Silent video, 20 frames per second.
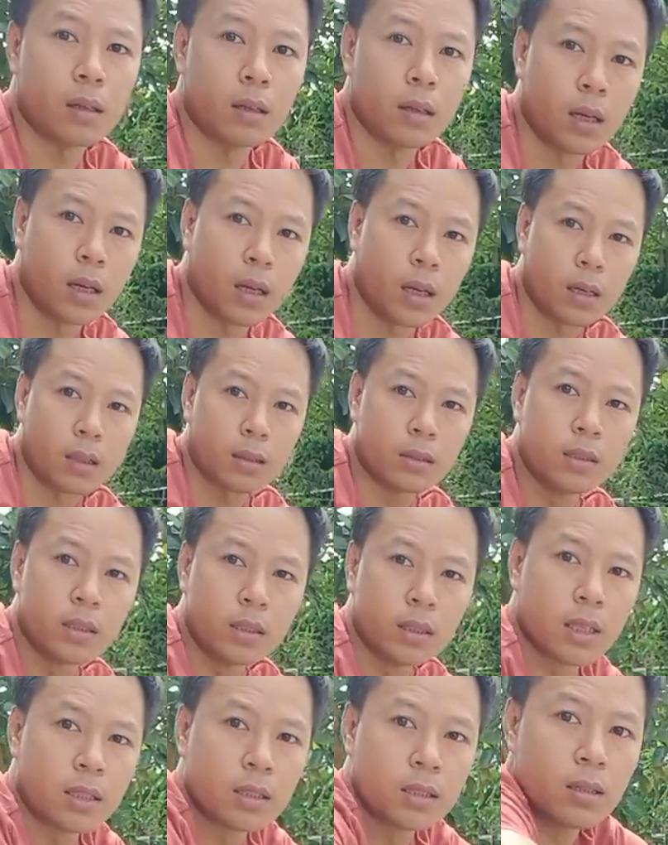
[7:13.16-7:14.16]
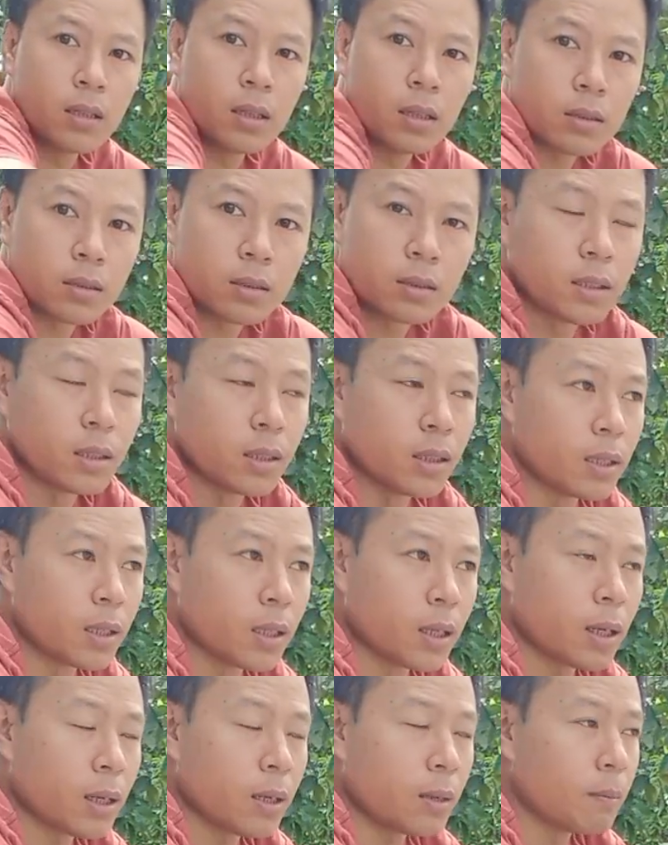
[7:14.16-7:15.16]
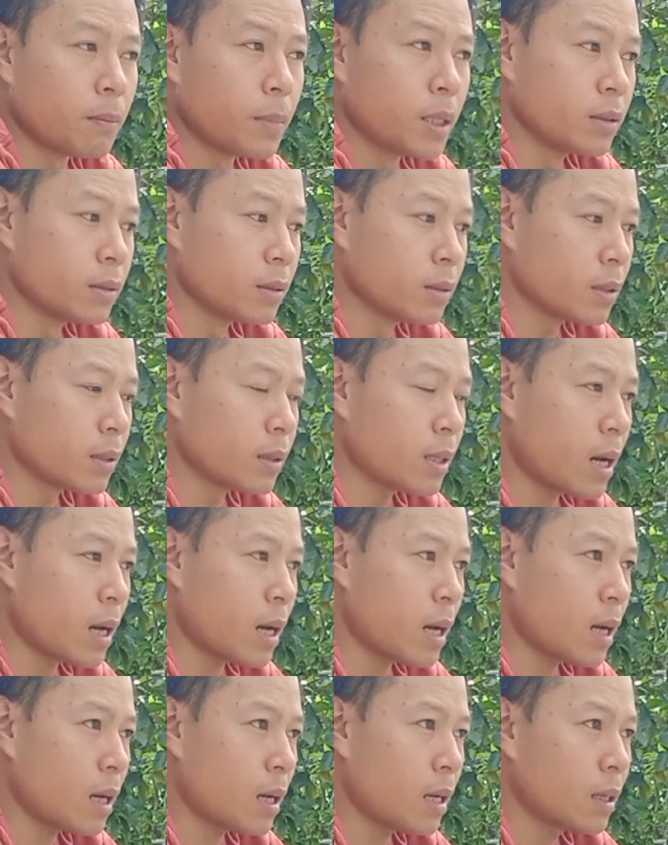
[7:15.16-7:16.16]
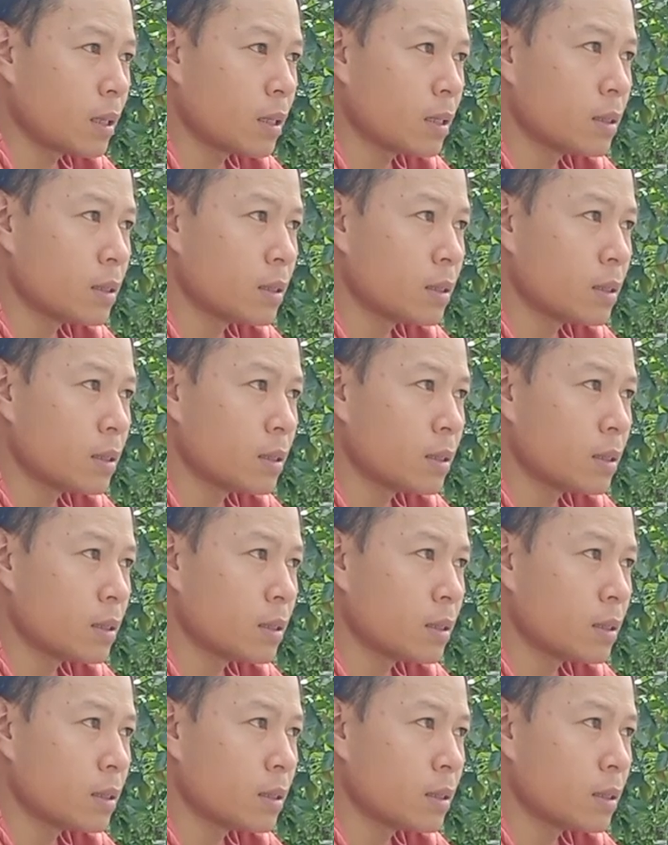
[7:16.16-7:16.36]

À, như lần trước thì à, mình đã